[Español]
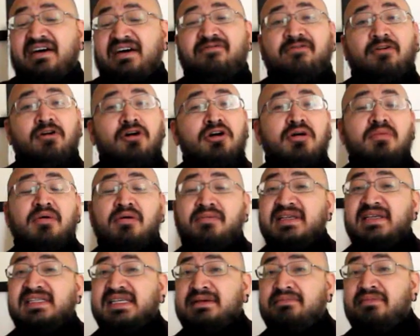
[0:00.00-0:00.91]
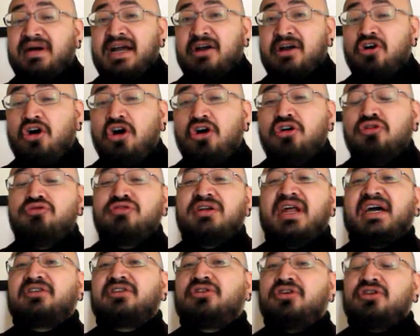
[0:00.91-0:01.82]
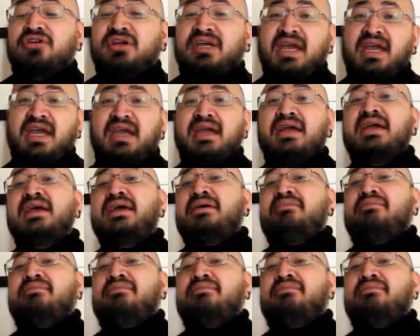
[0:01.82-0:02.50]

Dafoe como Vincent Van Gogh, un actor que